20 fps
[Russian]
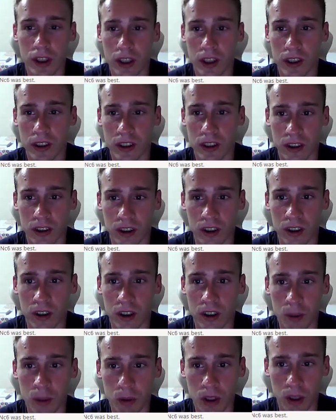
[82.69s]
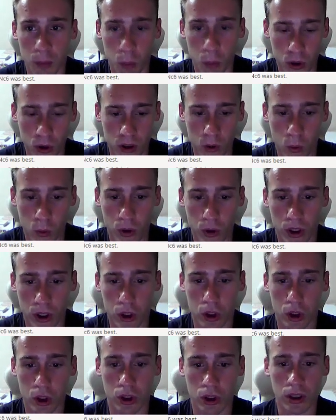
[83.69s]
как раз таки именно после хода
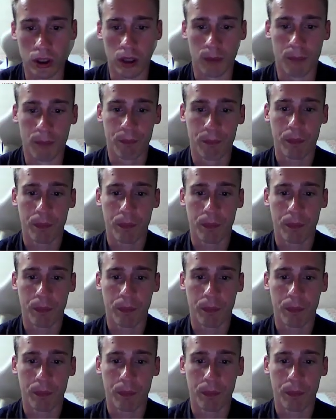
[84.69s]
h4